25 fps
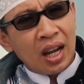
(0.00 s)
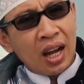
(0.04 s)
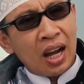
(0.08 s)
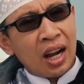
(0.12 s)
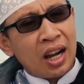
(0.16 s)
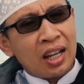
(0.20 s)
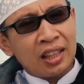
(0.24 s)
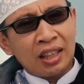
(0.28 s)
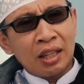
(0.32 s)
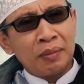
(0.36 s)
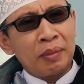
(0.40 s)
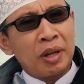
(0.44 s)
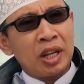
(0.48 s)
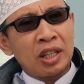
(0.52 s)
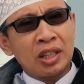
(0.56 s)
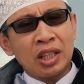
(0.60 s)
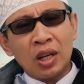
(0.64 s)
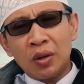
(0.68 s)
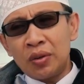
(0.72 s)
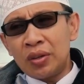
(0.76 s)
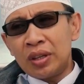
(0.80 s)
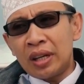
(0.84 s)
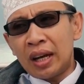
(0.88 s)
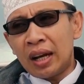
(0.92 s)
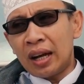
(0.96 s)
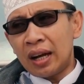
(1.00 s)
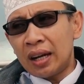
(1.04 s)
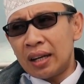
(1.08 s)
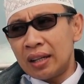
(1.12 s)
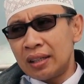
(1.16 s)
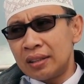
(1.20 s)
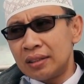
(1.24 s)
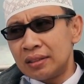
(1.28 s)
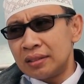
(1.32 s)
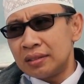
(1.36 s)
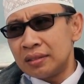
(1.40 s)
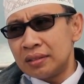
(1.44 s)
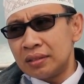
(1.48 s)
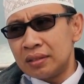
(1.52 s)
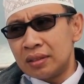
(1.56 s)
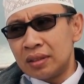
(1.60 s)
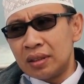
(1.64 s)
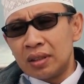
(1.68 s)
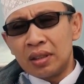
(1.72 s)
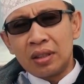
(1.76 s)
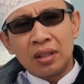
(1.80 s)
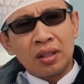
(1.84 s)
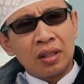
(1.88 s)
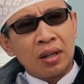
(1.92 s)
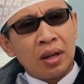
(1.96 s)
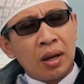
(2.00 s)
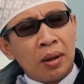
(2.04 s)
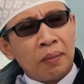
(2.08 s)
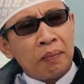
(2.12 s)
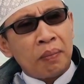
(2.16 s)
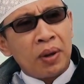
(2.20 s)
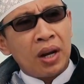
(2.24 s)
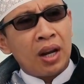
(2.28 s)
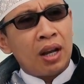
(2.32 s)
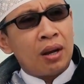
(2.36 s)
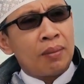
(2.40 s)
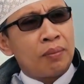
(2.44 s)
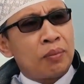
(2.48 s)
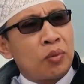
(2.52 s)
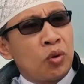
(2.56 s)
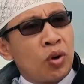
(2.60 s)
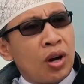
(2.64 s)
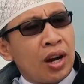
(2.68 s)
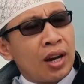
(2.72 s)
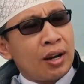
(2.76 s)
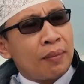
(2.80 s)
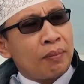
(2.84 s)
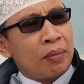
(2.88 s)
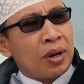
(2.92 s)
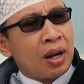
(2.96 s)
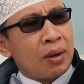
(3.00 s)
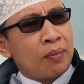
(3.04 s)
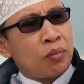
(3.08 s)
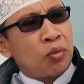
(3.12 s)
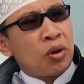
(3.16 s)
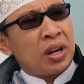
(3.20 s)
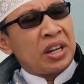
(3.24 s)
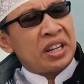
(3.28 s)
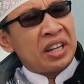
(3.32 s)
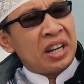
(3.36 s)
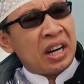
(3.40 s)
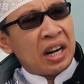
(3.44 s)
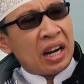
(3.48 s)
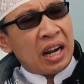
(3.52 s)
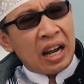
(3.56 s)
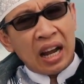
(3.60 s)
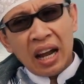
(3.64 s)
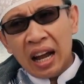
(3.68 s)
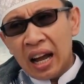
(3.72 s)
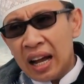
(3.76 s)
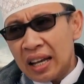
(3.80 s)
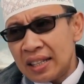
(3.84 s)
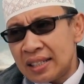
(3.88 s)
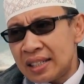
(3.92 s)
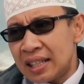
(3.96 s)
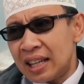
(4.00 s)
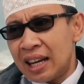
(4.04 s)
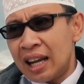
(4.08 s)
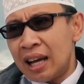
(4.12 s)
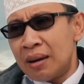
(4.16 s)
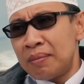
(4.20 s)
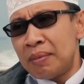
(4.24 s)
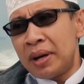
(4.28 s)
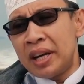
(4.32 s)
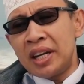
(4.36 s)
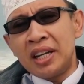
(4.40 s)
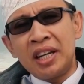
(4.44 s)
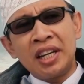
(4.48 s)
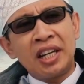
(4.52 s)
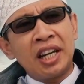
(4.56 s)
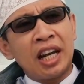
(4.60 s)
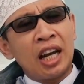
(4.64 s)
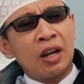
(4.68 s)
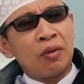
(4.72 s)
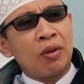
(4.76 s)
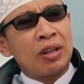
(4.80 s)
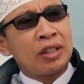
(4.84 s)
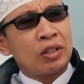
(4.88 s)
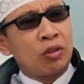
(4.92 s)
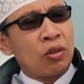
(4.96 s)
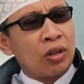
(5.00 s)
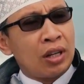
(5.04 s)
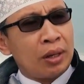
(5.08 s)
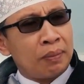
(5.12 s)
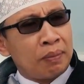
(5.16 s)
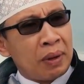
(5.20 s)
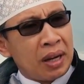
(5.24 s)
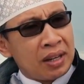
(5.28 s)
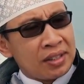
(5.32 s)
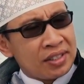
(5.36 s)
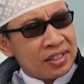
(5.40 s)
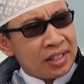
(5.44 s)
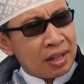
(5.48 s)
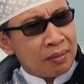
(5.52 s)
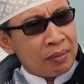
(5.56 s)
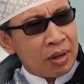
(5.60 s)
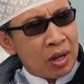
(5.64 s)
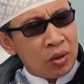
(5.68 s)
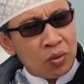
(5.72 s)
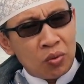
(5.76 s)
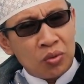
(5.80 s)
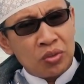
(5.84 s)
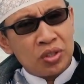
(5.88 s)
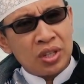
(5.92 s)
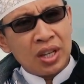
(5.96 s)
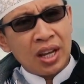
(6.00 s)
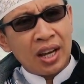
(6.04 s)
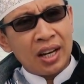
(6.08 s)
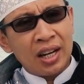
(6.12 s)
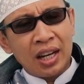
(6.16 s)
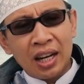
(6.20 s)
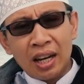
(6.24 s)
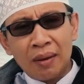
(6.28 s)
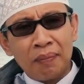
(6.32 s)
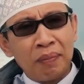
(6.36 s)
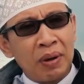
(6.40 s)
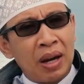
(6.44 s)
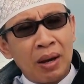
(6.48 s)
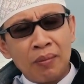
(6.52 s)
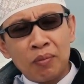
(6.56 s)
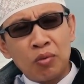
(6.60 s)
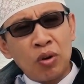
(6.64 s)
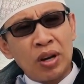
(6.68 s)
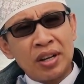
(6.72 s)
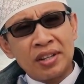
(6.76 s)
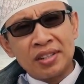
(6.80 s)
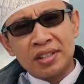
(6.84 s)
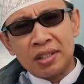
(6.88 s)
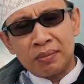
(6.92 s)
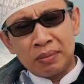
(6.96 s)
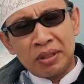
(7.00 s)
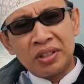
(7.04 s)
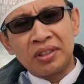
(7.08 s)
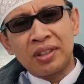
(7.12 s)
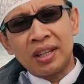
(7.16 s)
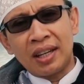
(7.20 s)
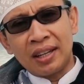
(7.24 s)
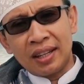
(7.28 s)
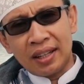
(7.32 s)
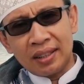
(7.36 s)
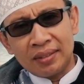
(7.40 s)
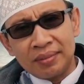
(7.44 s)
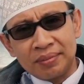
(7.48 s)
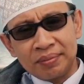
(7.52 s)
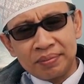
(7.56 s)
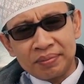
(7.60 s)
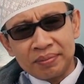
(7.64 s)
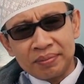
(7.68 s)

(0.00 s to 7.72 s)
Akan tapi kita lihat, pelabuhan-pelabuhan yang selama ini dilewati oleh bangsa manusia adalah pelabuhan sementara.